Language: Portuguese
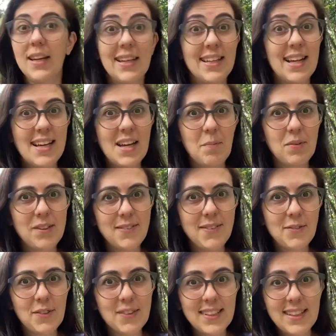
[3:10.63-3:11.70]
E aí é
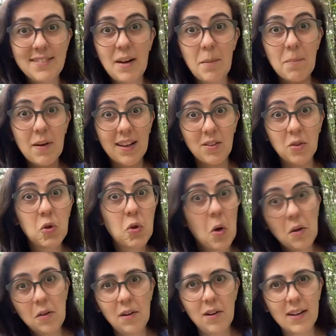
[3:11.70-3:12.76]
possível você levar para
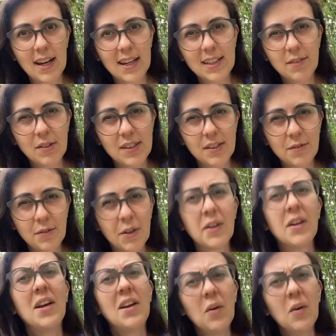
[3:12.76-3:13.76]
todo lugar que você for.